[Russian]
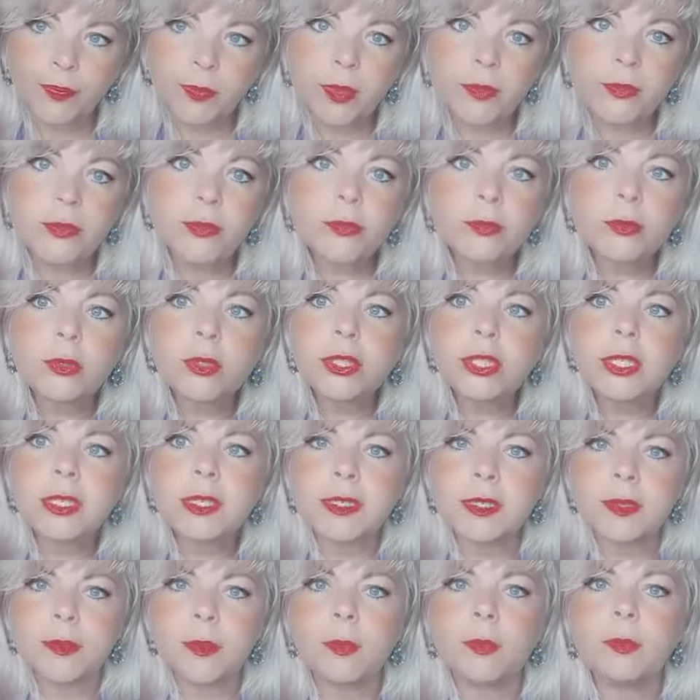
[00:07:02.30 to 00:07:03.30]
в свою
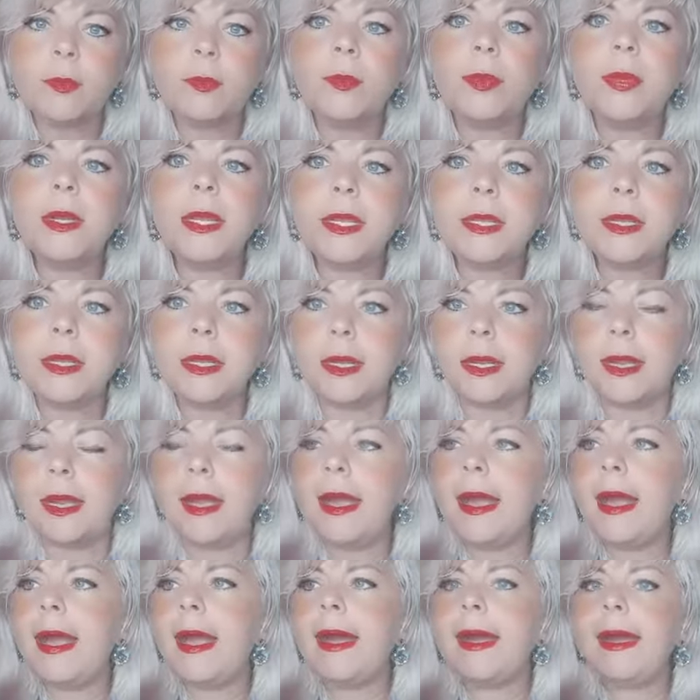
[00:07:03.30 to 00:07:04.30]
жизнь
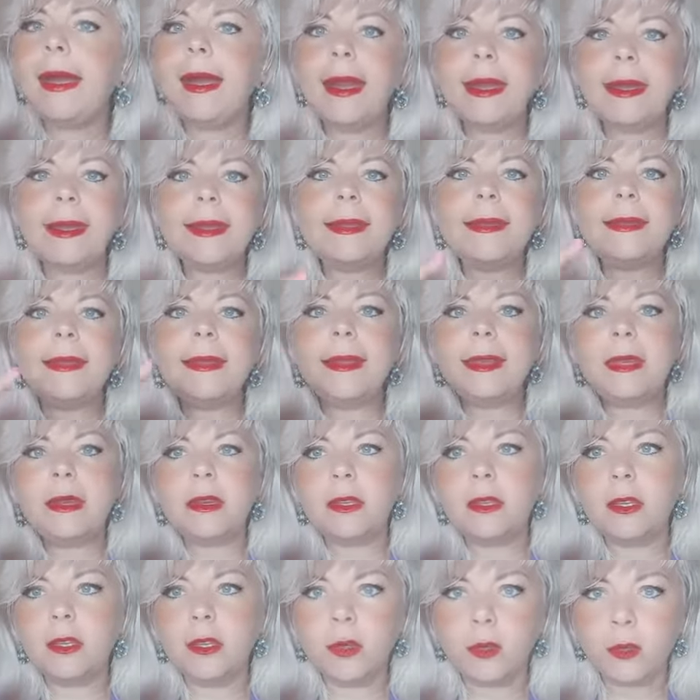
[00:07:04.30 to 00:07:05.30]
приняли как
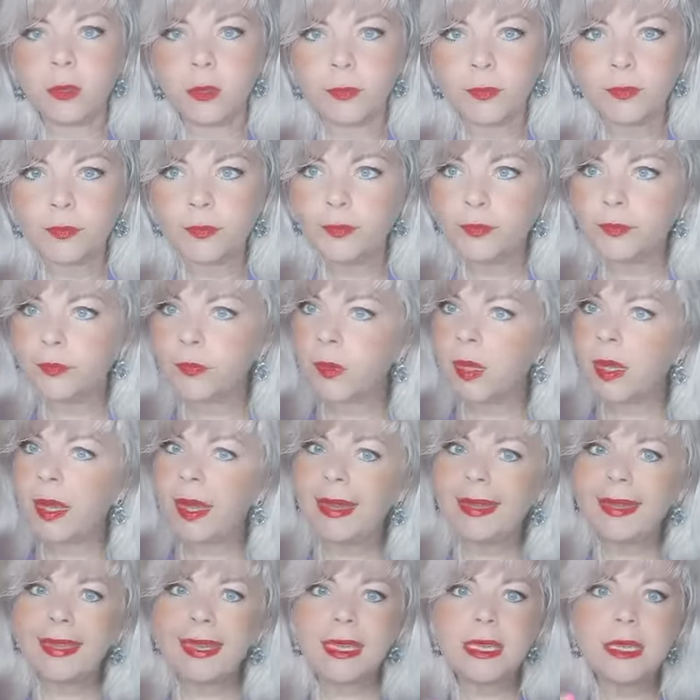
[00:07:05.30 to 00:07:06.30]
энергию,
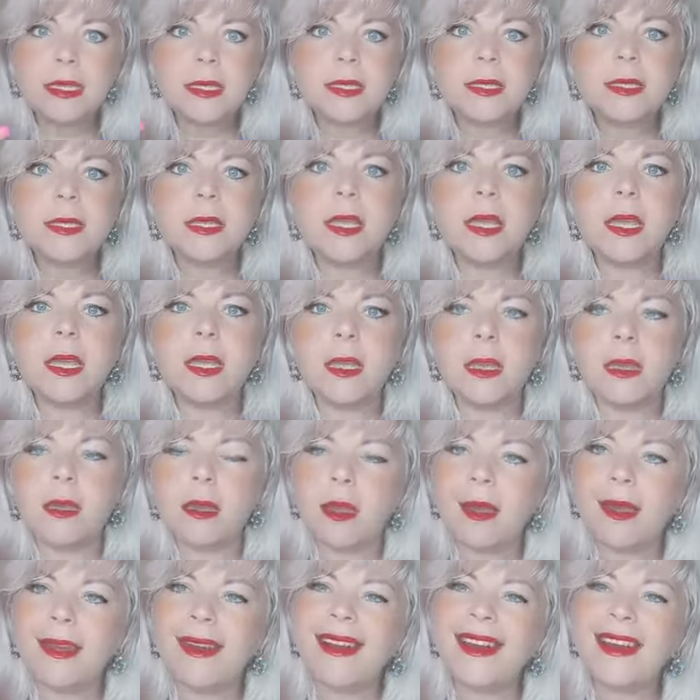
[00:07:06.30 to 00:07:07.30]
как
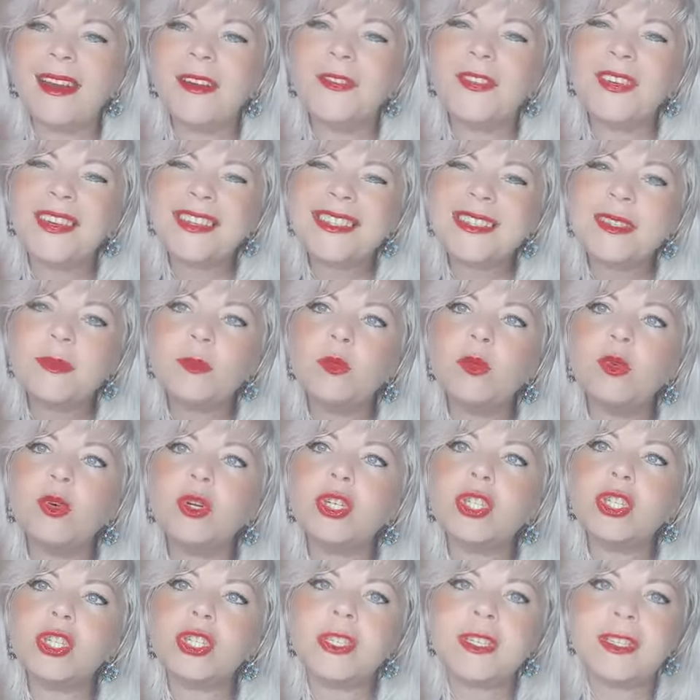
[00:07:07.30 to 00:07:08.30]
идеи, как
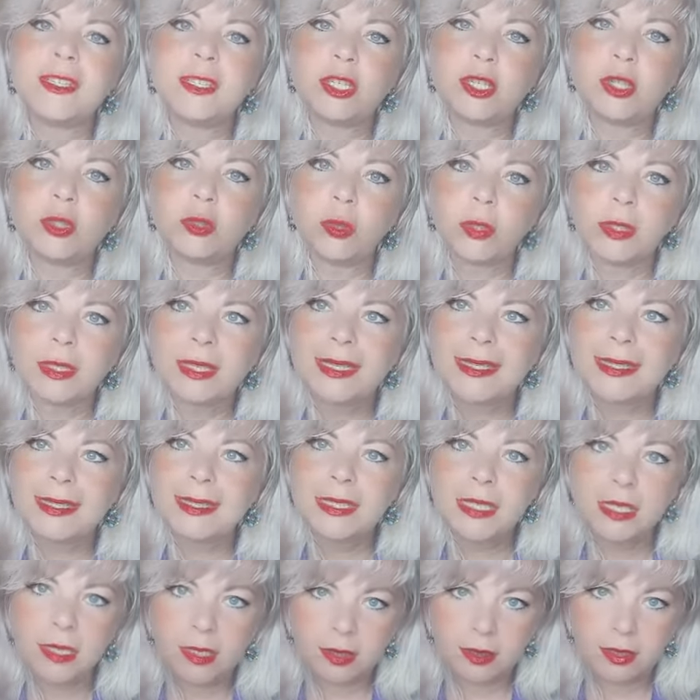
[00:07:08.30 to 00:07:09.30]
возможность что-то
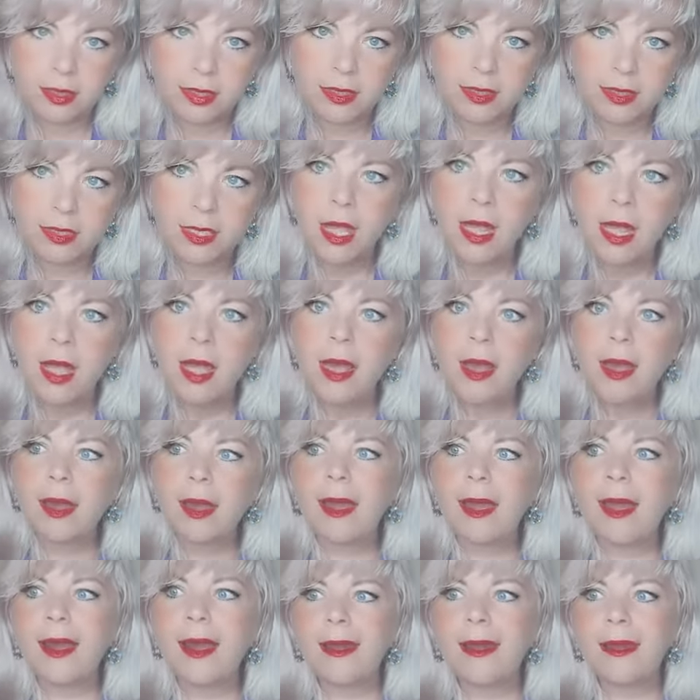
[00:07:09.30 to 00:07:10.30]
делать,
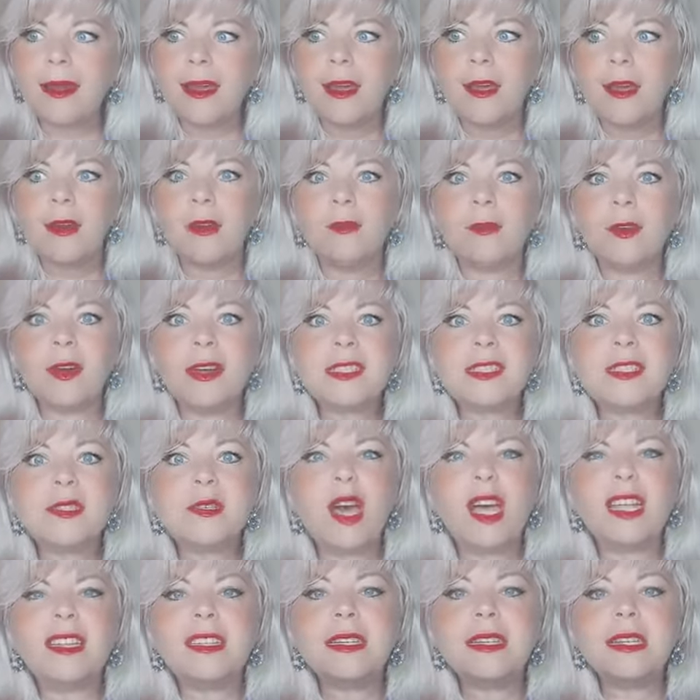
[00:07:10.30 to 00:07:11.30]
как воз...
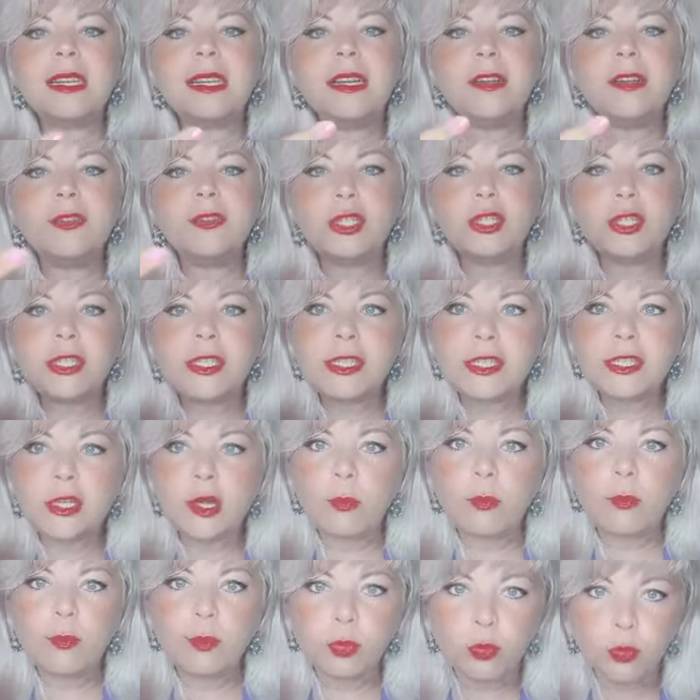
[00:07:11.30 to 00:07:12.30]

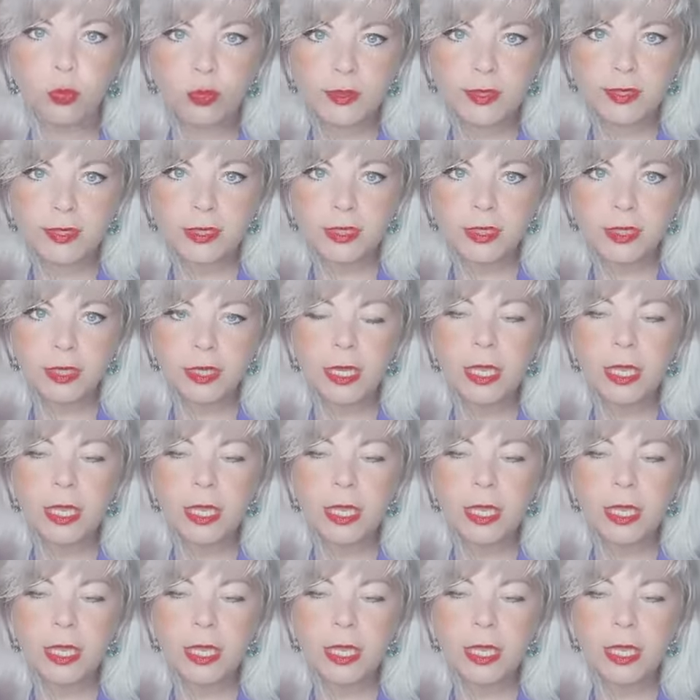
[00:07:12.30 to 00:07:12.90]
открывшийся путь.